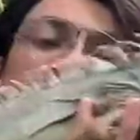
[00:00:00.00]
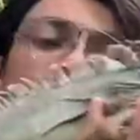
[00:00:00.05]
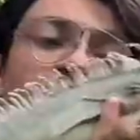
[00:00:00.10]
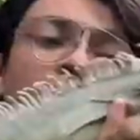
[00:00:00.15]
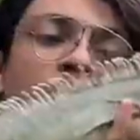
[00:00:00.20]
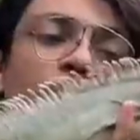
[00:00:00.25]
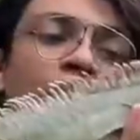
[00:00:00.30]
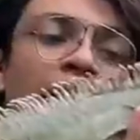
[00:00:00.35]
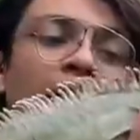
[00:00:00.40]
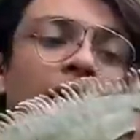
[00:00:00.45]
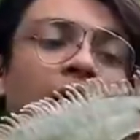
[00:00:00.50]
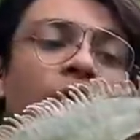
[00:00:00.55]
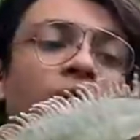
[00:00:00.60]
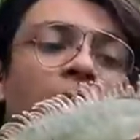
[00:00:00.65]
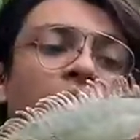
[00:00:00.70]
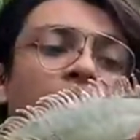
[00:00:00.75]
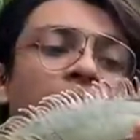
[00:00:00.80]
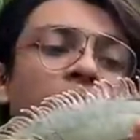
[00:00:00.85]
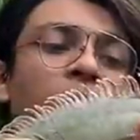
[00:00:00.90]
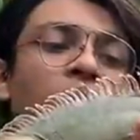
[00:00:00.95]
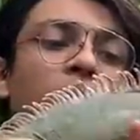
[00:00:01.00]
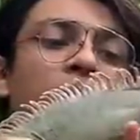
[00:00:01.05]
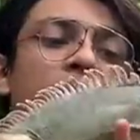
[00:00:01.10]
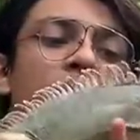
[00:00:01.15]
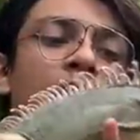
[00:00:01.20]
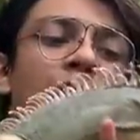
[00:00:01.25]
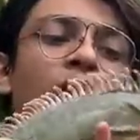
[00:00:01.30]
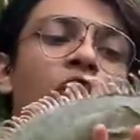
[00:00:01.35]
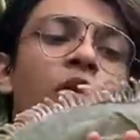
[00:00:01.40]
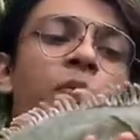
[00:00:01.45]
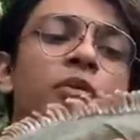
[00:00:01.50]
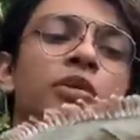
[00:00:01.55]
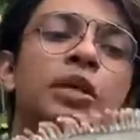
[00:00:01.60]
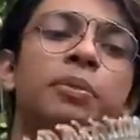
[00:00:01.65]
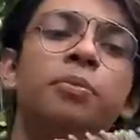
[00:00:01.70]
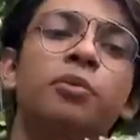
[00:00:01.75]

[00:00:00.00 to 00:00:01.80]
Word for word: फर्स्ट वाला इगवाना है बहुत सारा लोग मुझे